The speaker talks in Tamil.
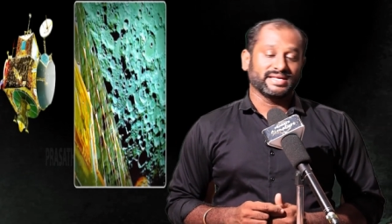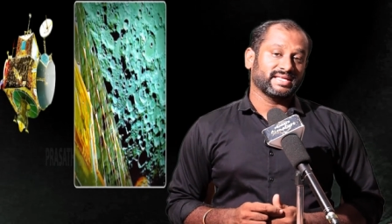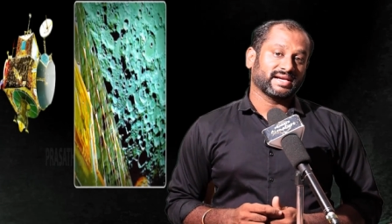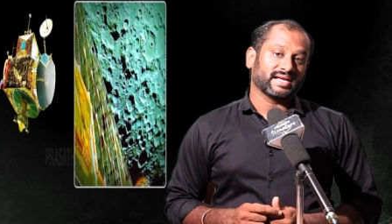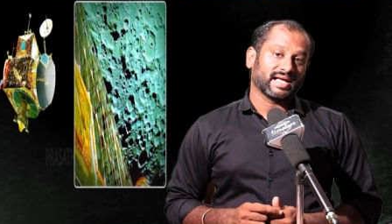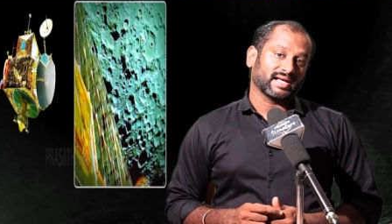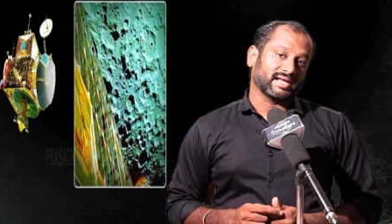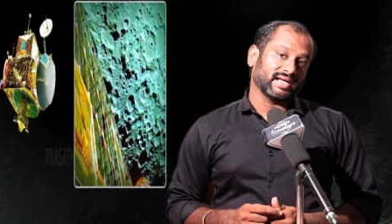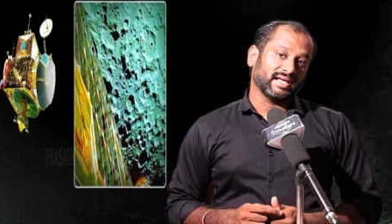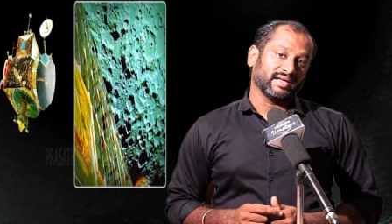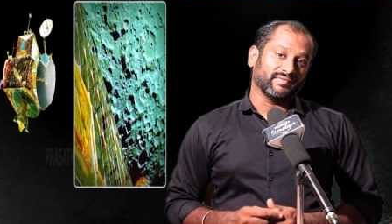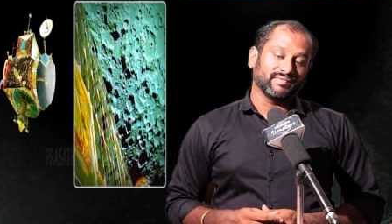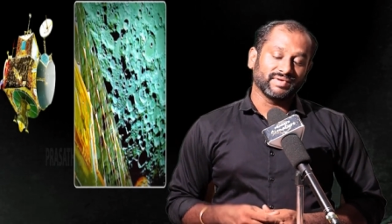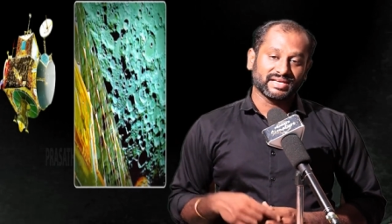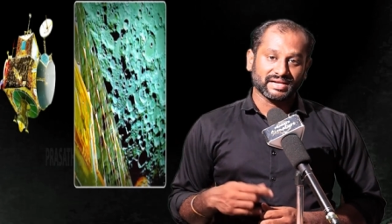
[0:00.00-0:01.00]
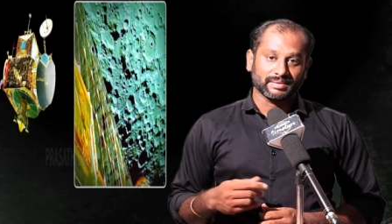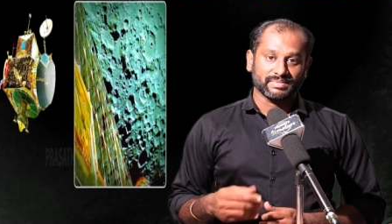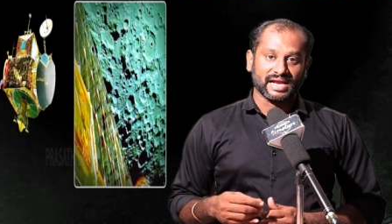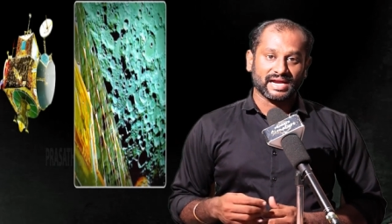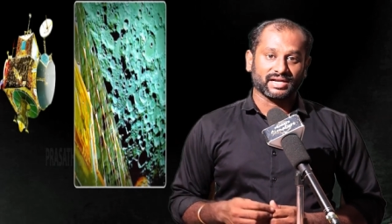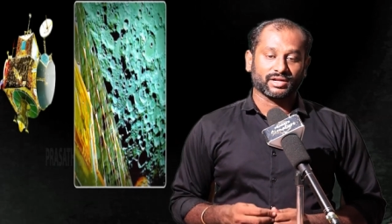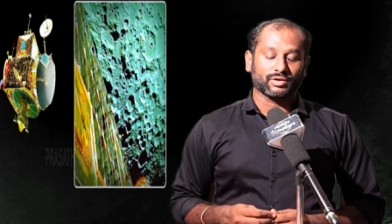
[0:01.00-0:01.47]
எதற்காக விக்ரம்
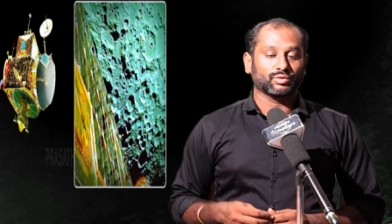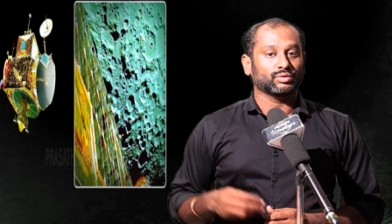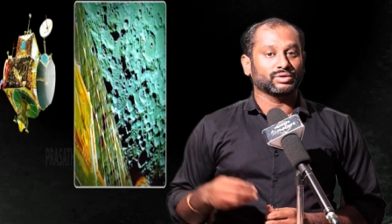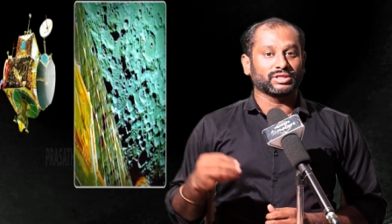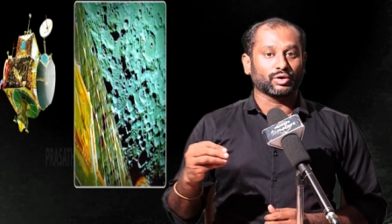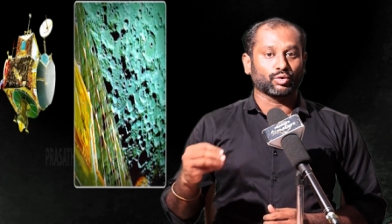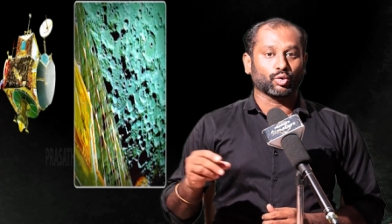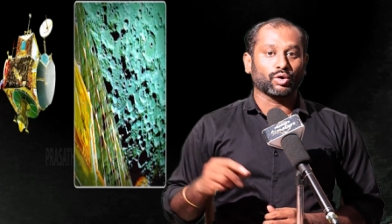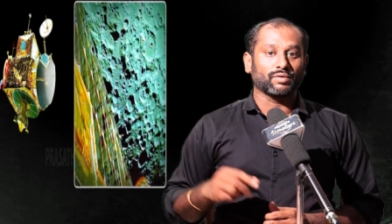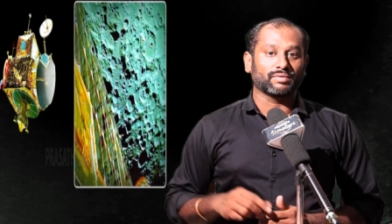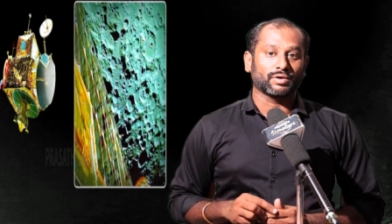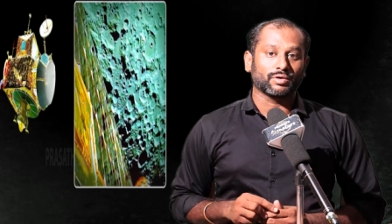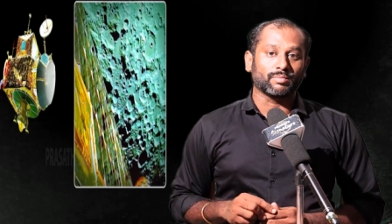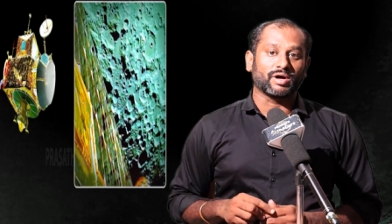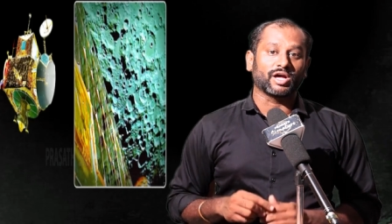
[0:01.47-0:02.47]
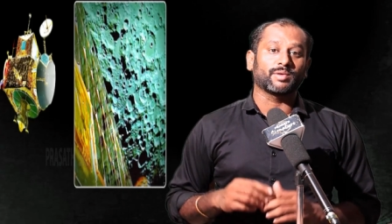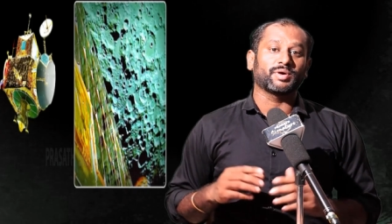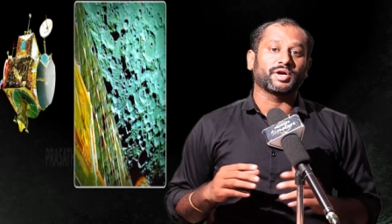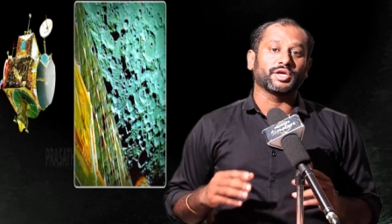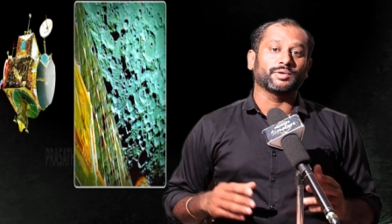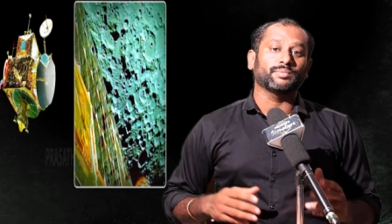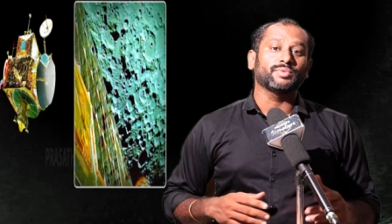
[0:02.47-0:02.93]
லேண்டரும் இந்த ரோவரும்
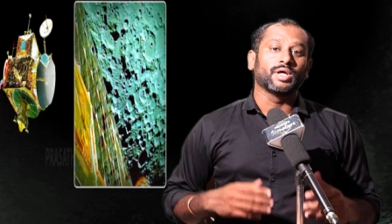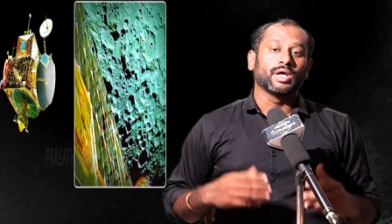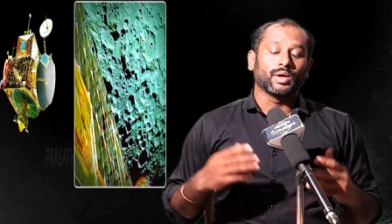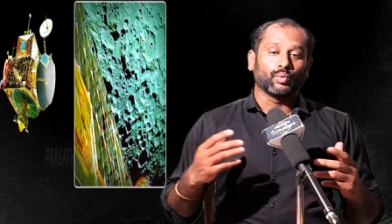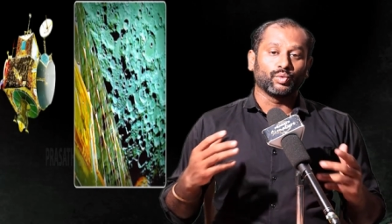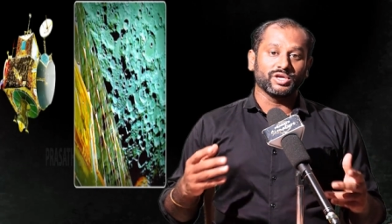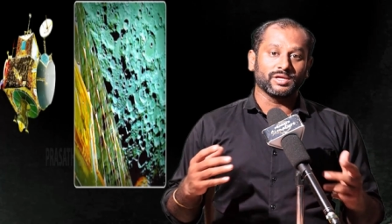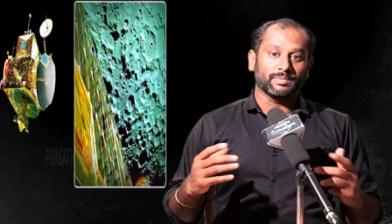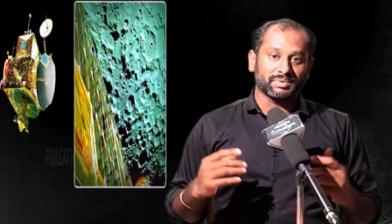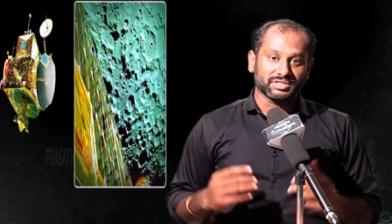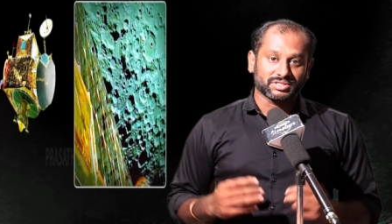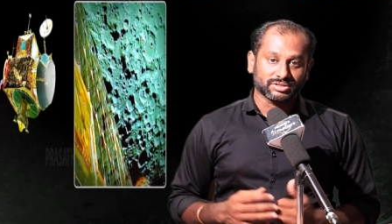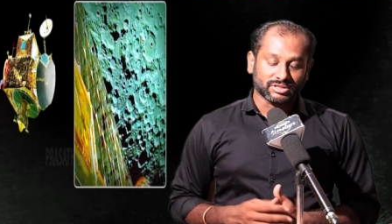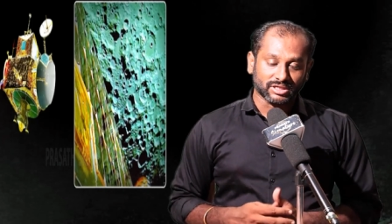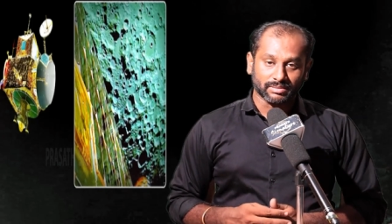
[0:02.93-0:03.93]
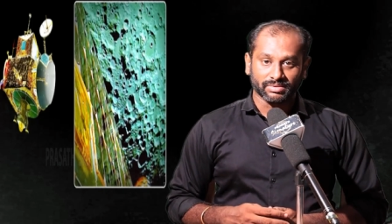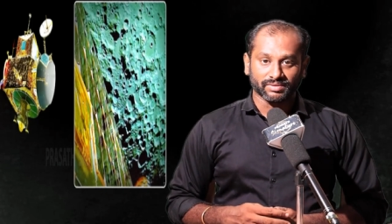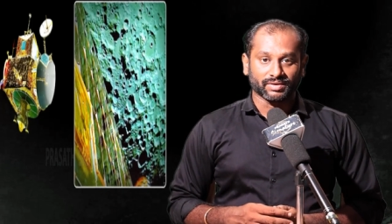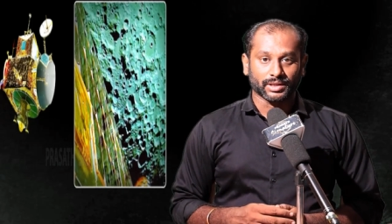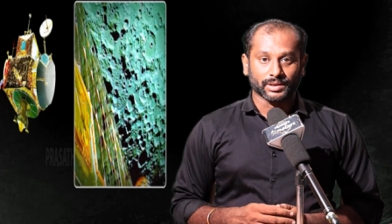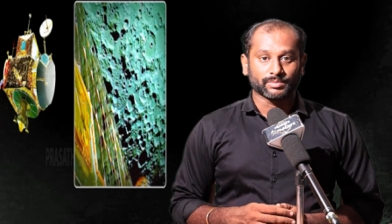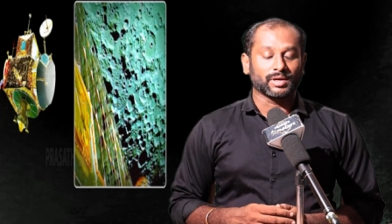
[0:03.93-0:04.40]
மறுபடியும் உயிர் பெற்று
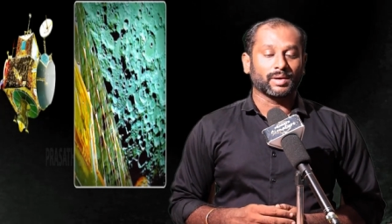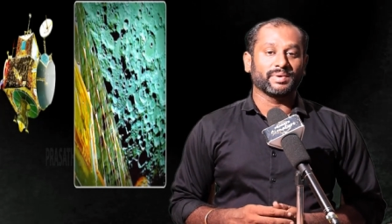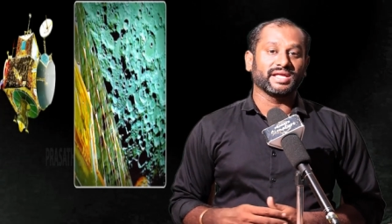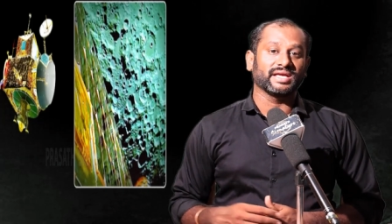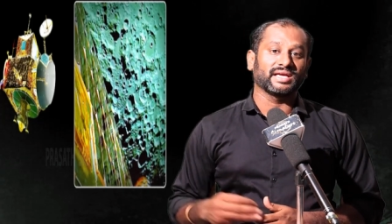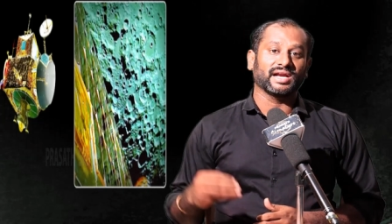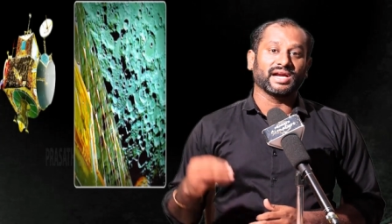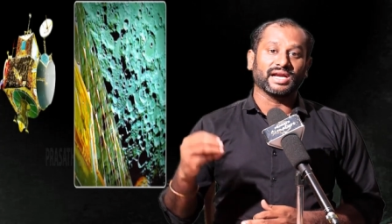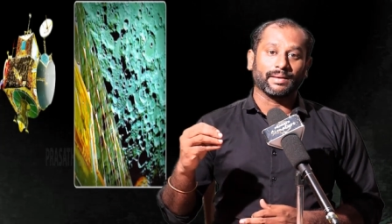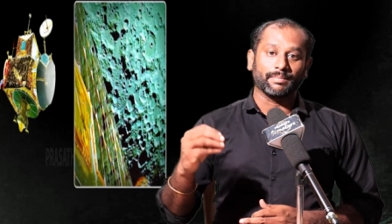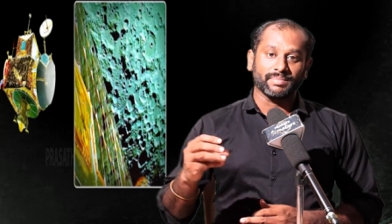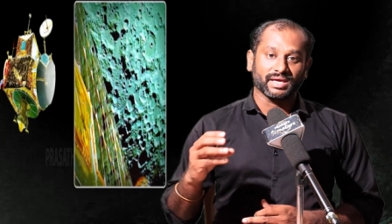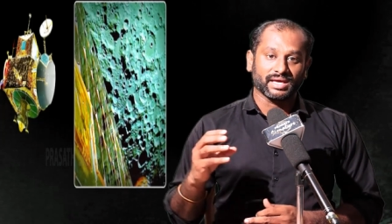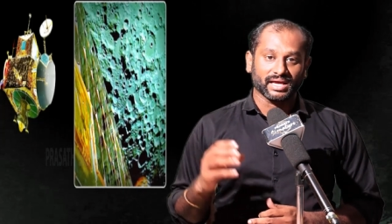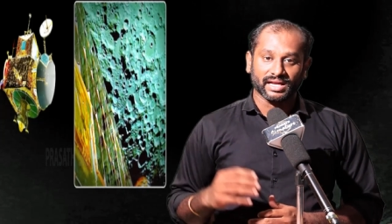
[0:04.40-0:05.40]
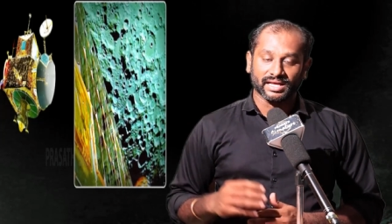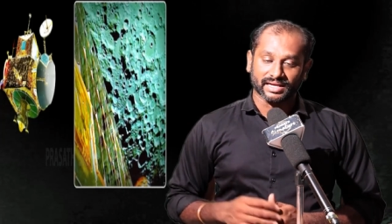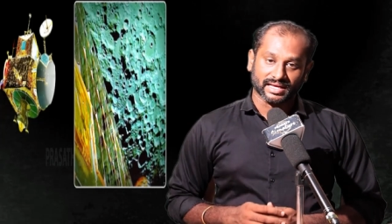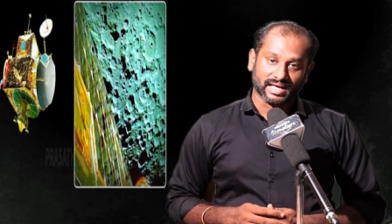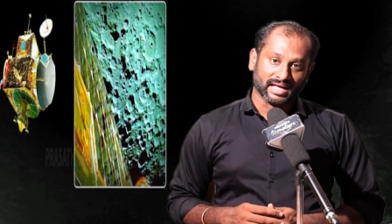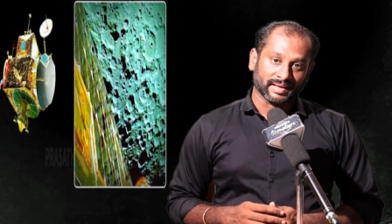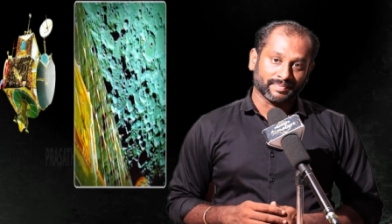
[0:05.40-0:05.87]
திரும்பி வரும் அப்படிங்கிற நம்பிக்கையில்
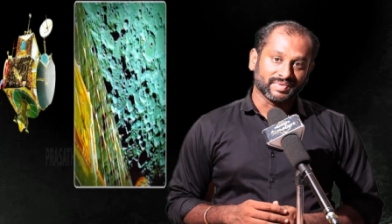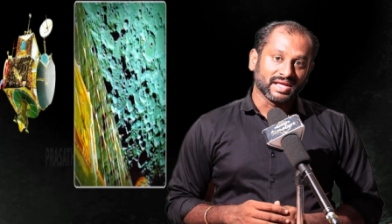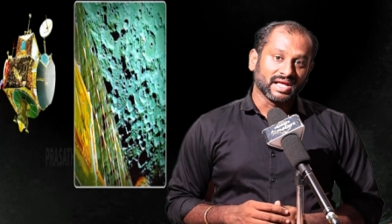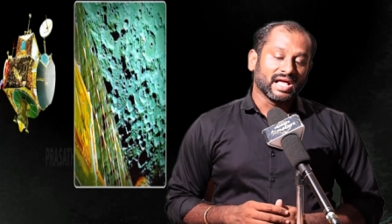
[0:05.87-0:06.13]
இருக்காங்க